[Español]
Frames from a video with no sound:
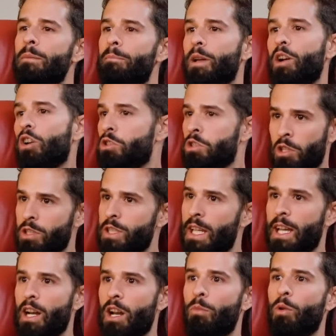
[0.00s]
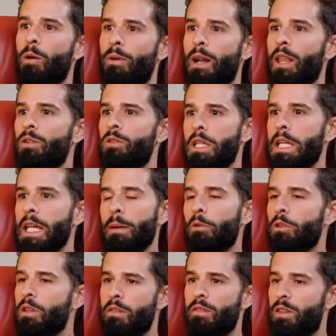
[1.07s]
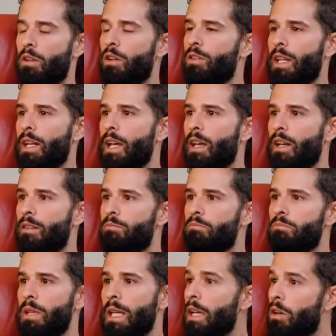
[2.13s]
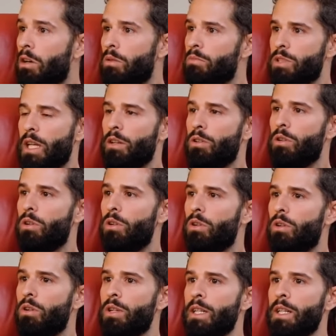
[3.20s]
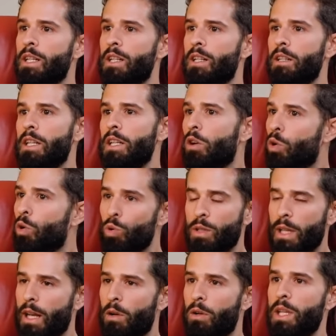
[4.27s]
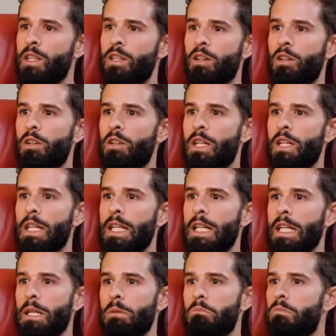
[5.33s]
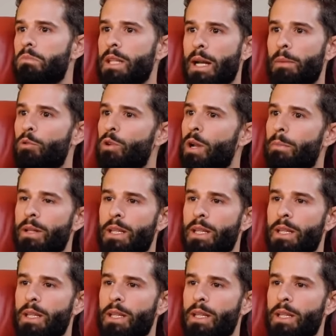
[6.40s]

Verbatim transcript: Pero nosotros sí que lo hemos hablado y hemos decidido no tener hijos. O sea, no, ni nos gustan los niños, ni tenemos una